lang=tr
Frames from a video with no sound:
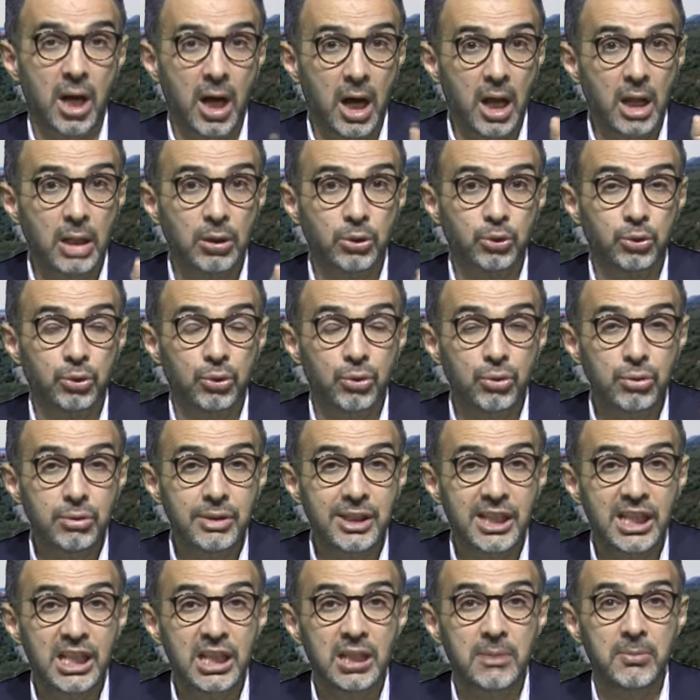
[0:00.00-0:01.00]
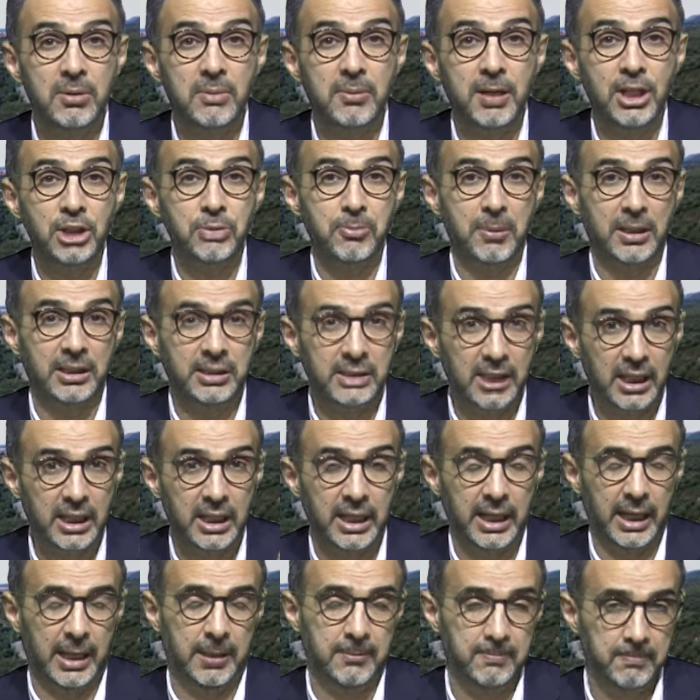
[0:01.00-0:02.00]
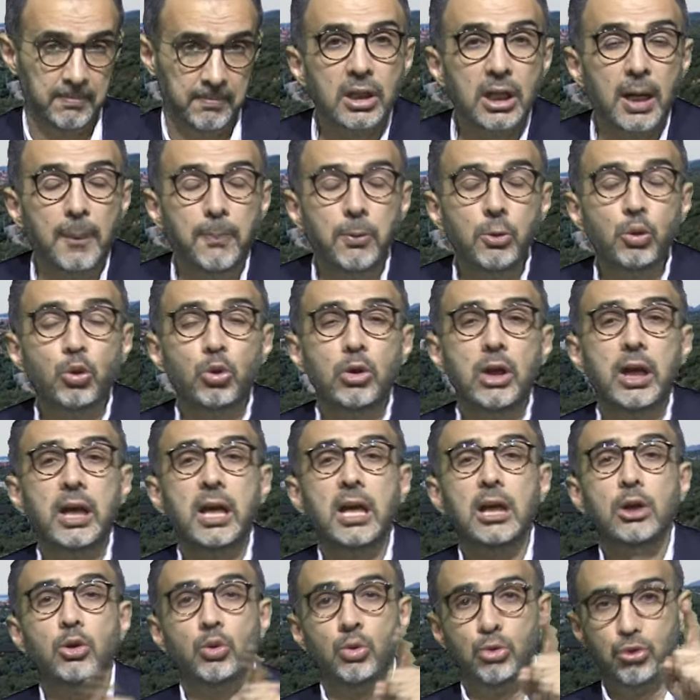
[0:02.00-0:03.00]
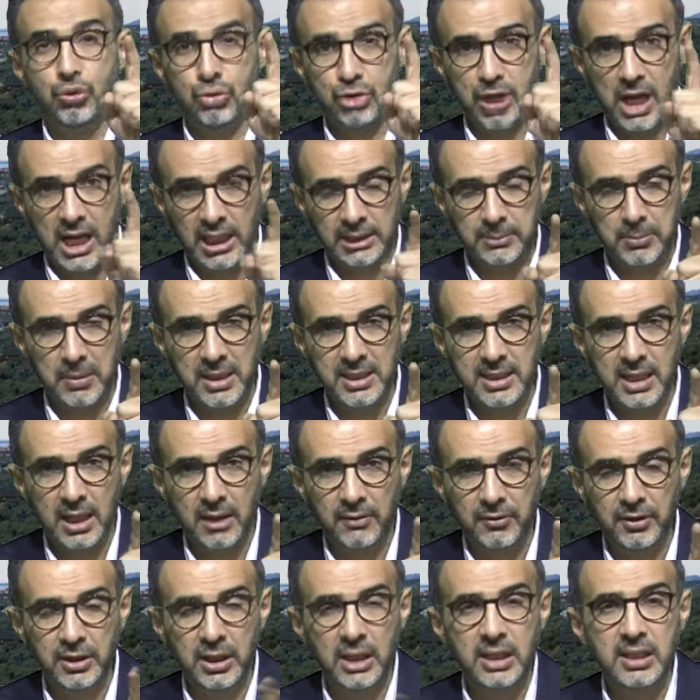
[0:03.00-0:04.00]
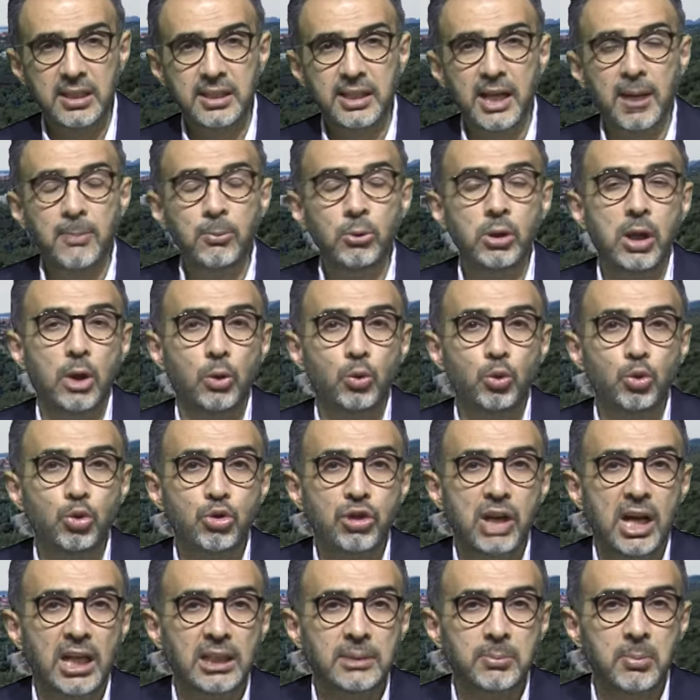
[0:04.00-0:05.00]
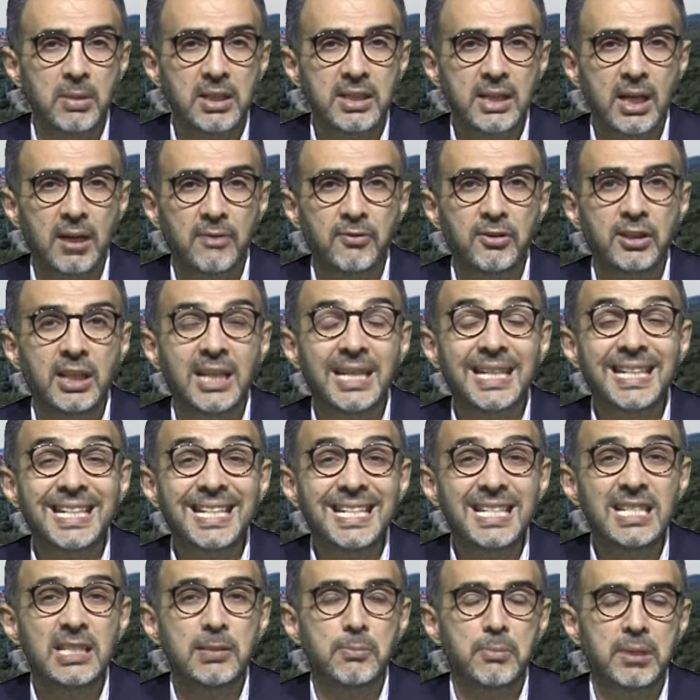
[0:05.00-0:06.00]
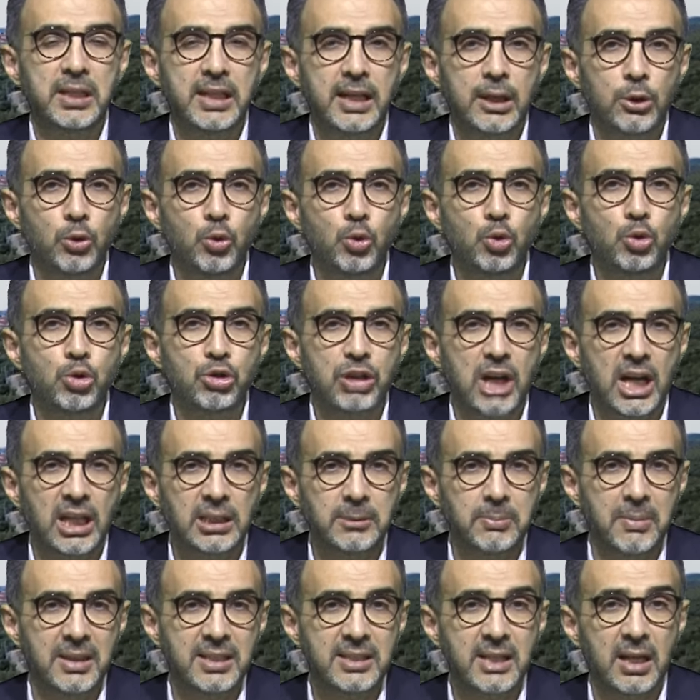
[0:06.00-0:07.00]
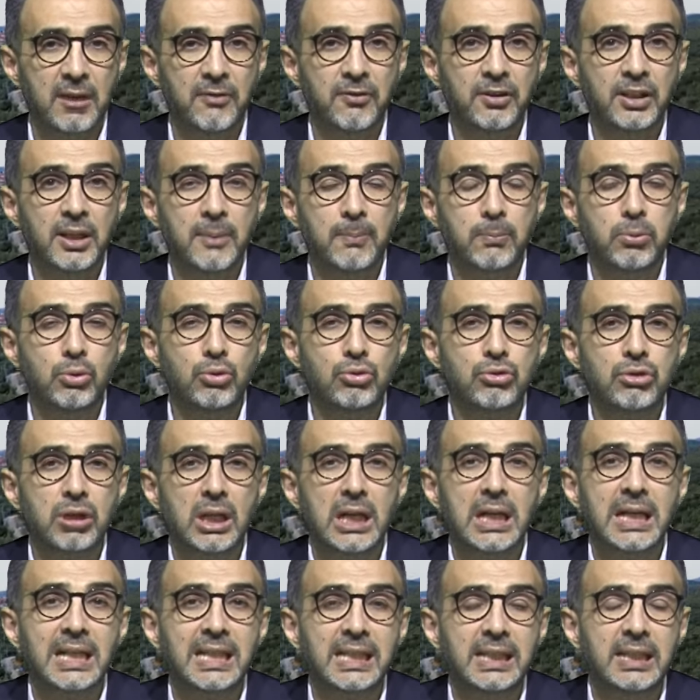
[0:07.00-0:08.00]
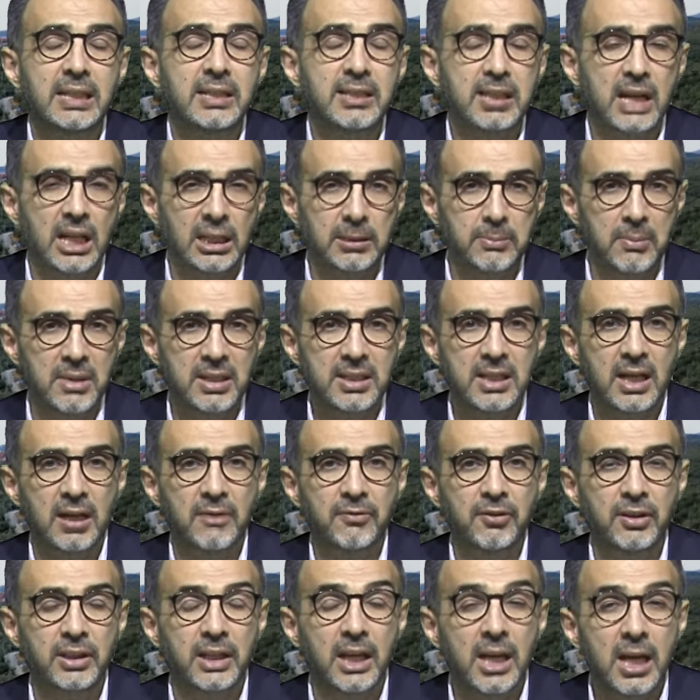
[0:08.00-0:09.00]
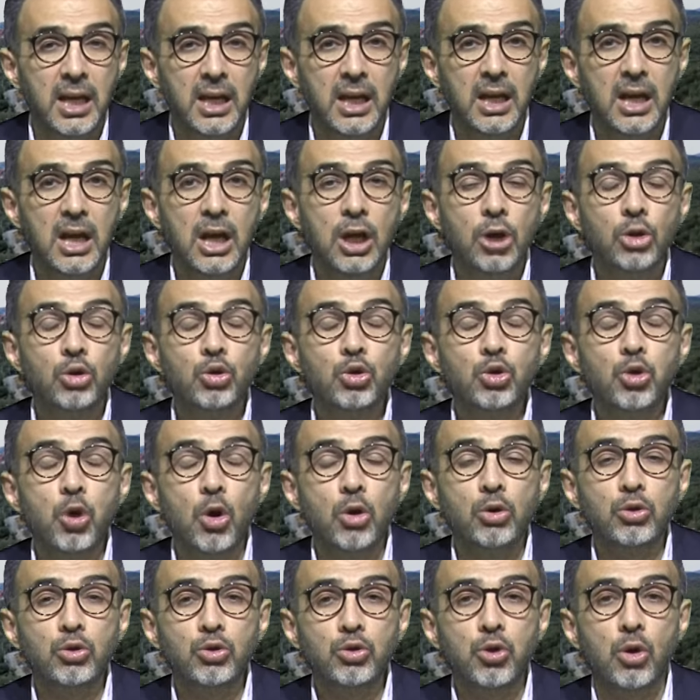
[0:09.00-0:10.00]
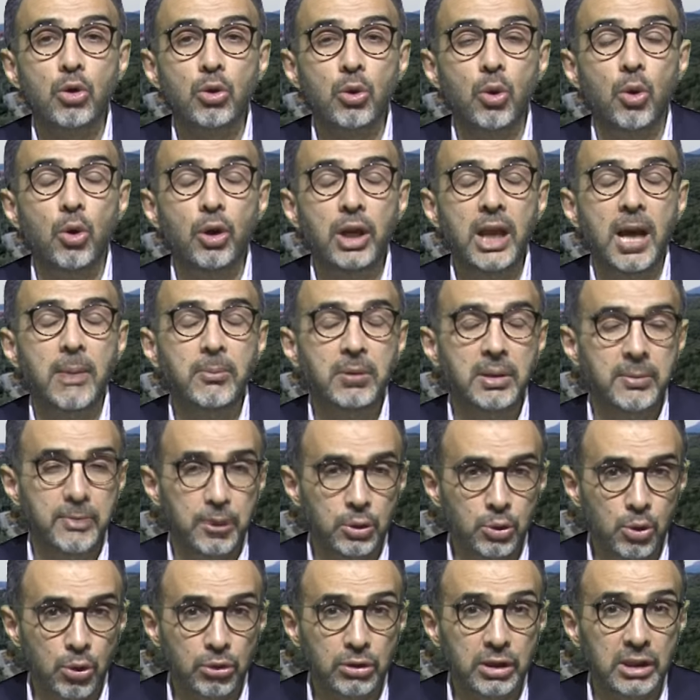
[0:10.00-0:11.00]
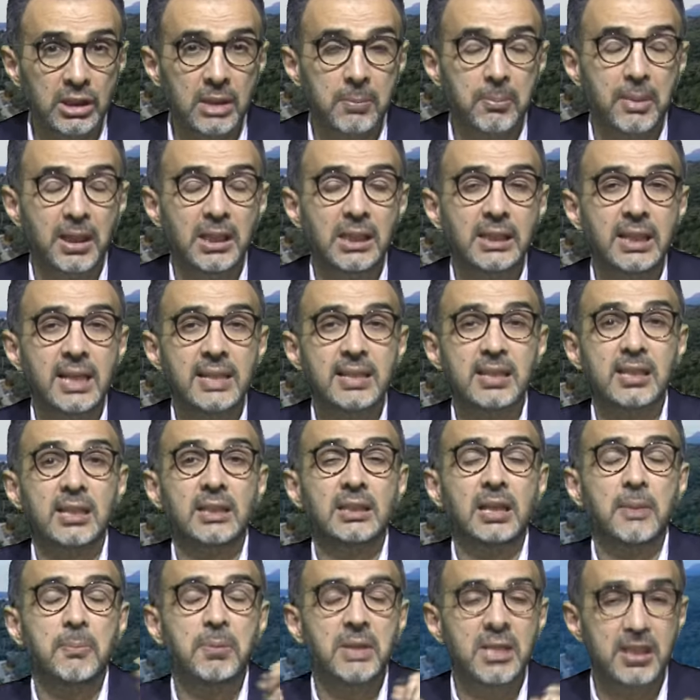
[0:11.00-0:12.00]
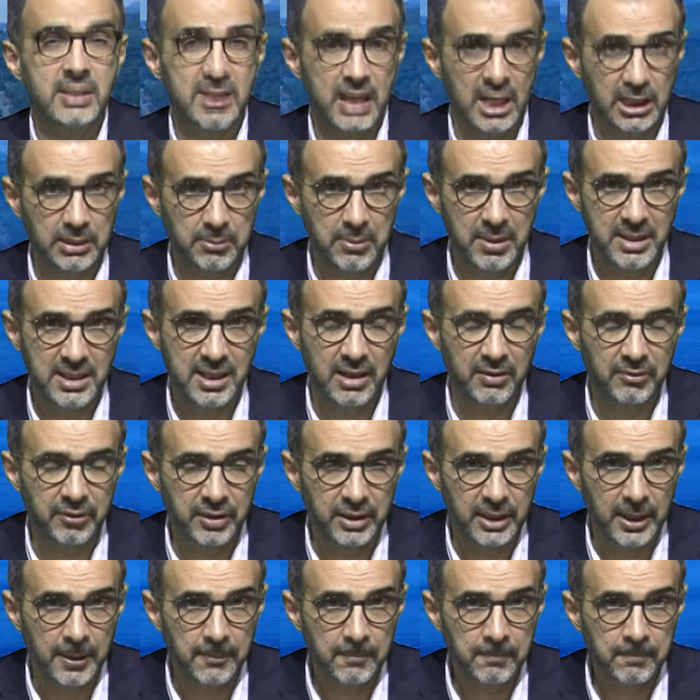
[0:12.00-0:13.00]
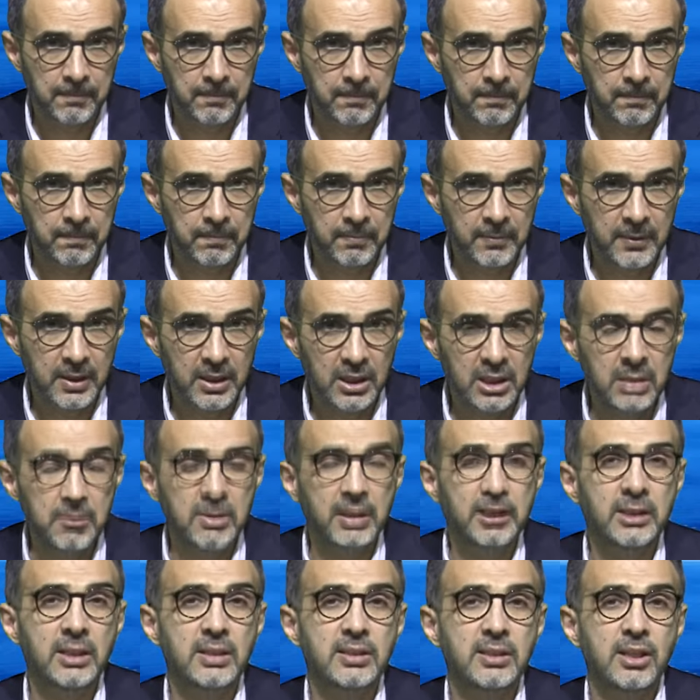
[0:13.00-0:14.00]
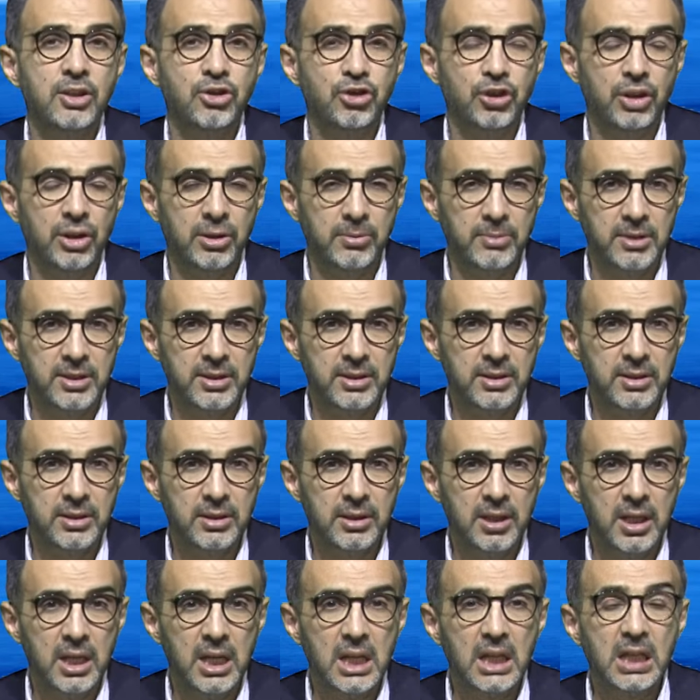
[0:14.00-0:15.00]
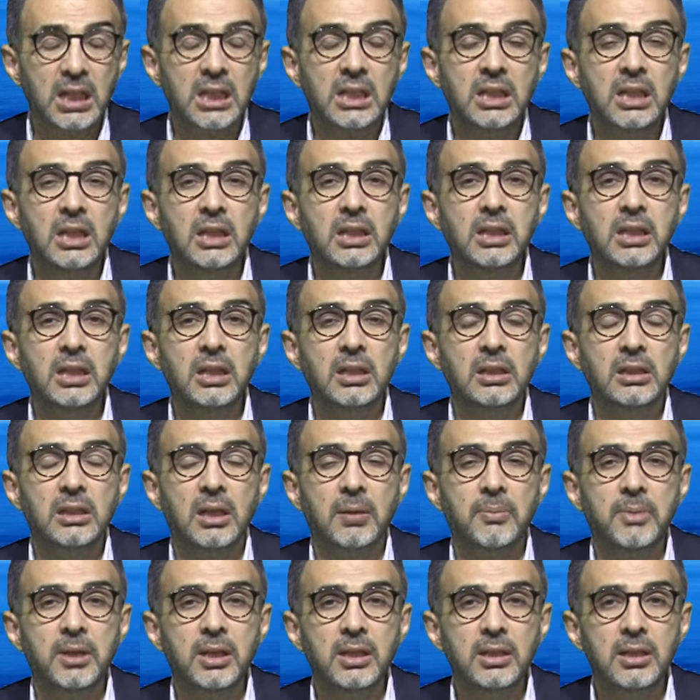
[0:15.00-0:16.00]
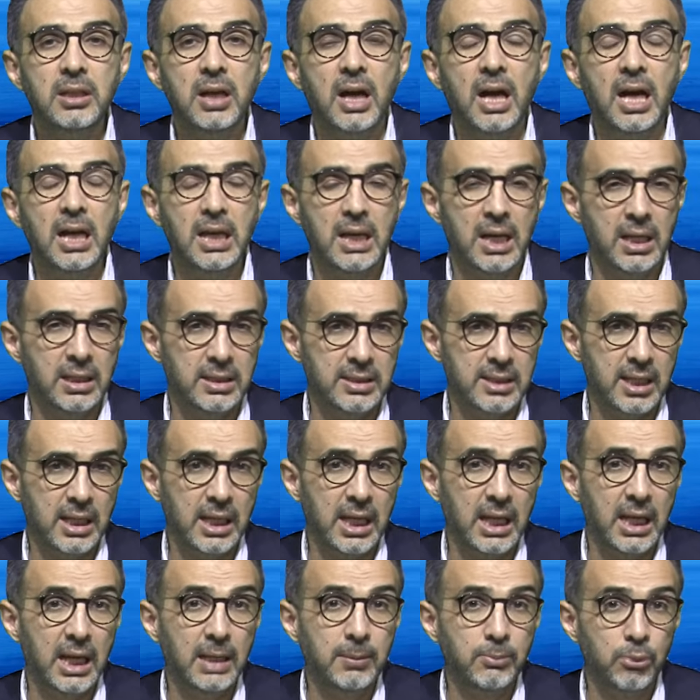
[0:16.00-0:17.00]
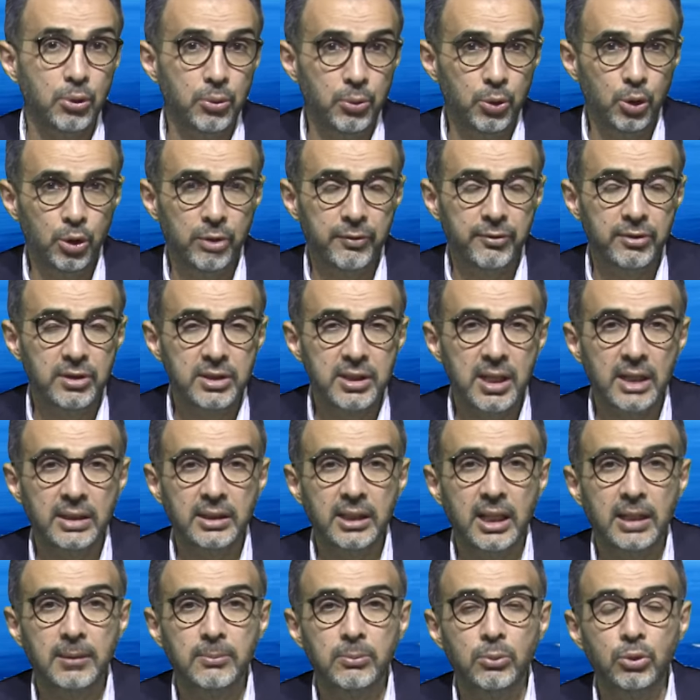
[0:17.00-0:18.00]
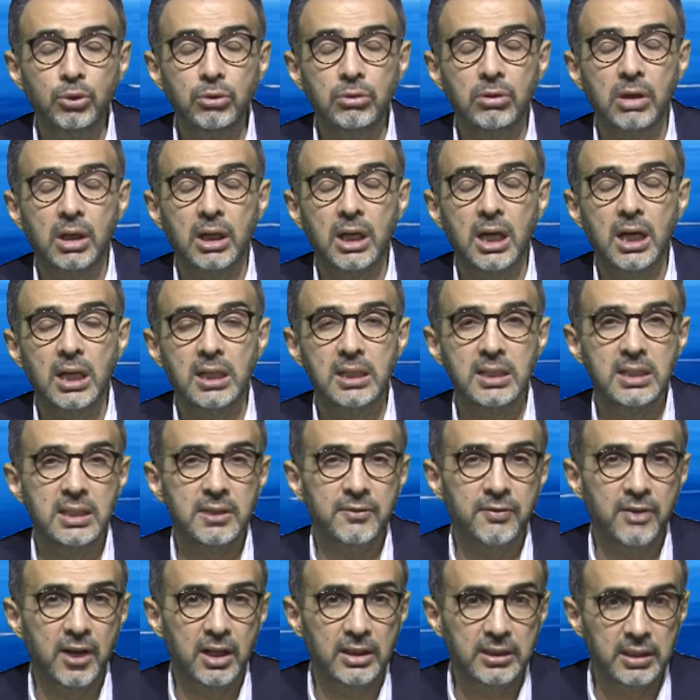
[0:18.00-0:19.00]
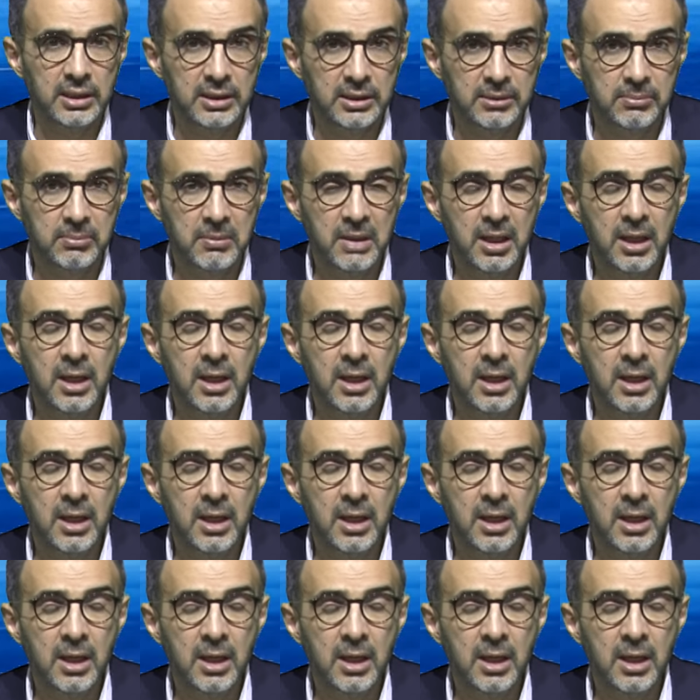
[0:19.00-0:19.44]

625 metrekare. Kapıkule'ye 3 saat mesafede, İstanbul'a 3 saat mesafede, İzmir'e 3 saat mesafede, Bursa'ya 2 saat mesafede, çok çok önemli bir noktada Balıkesir'e de 1 saat mesafede. Kıymetli izleyicilerimiz, 40 yılda bir ayağınıza gelen bu büyük fırsattan mutlaka istifade edin.